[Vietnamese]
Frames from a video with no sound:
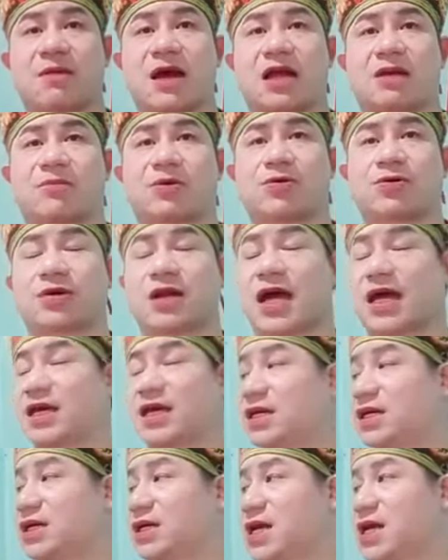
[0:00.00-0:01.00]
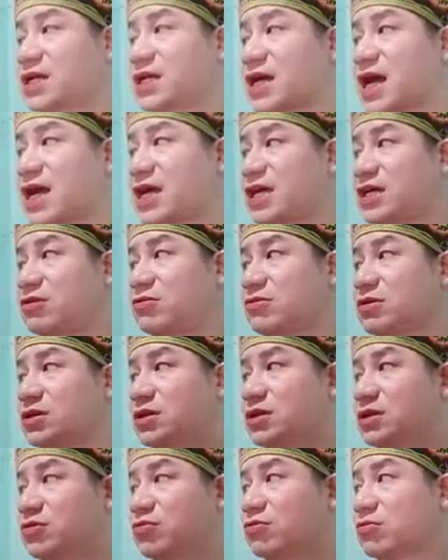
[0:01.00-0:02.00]
màn bộ đây anh khay
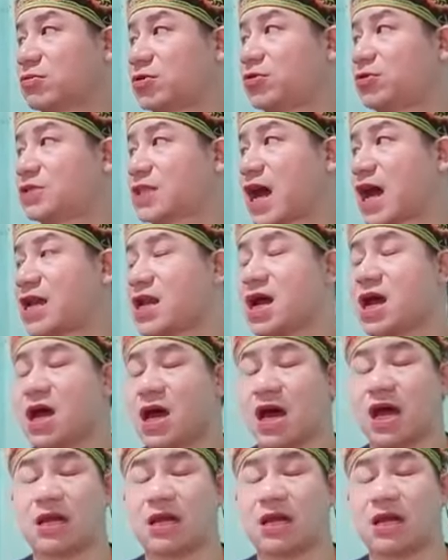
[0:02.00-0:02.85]
khơn cùng bộ tan,